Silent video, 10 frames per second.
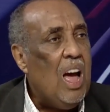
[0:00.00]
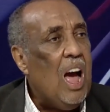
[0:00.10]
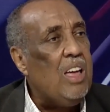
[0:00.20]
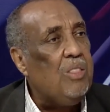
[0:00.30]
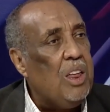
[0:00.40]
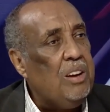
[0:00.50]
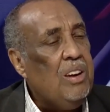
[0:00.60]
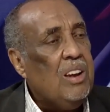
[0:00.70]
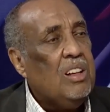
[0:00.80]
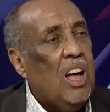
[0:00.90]
أيضا
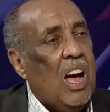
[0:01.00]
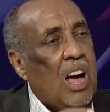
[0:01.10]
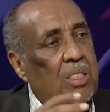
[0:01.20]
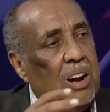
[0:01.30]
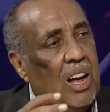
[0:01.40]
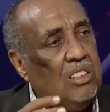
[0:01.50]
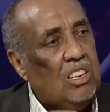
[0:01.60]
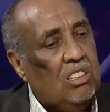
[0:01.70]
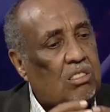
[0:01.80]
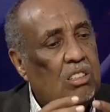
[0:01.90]
هذا
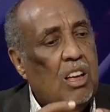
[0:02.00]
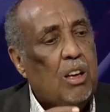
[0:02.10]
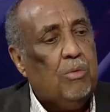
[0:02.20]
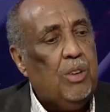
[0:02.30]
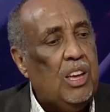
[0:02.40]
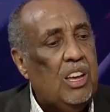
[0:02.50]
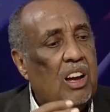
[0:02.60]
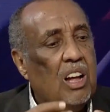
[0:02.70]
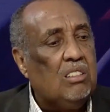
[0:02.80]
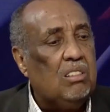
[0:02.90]
الحديث فيه
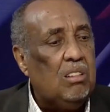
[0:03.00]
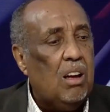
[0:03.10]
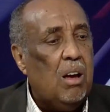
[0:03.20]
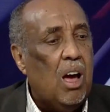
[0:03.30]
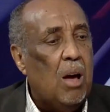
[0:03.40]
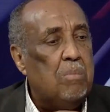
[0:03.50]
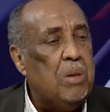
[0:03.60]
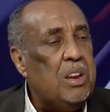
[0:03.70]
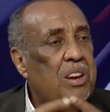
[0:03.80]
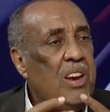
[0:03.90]
قدر آه،
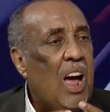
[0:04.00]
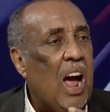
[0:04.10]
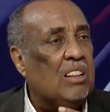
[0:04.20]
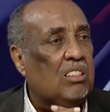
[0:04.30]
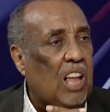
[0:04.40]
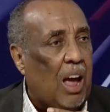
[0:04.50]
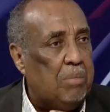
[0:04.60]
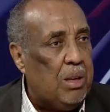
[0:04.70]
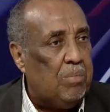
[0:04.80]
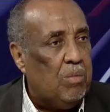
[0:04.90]
من
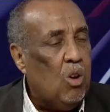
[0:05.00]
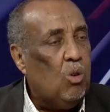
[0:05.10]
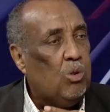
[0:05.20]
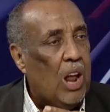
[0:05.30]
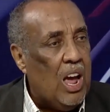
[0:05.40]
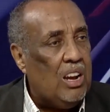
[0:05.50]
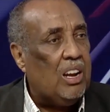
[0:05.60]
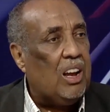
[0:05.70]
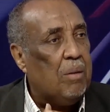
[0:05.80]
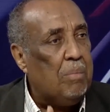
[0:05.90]
التعميم
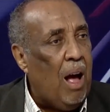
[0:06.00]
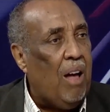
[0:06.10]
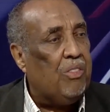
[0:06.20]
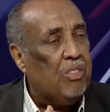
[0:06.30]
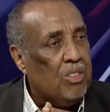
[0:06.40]
هنالك بعض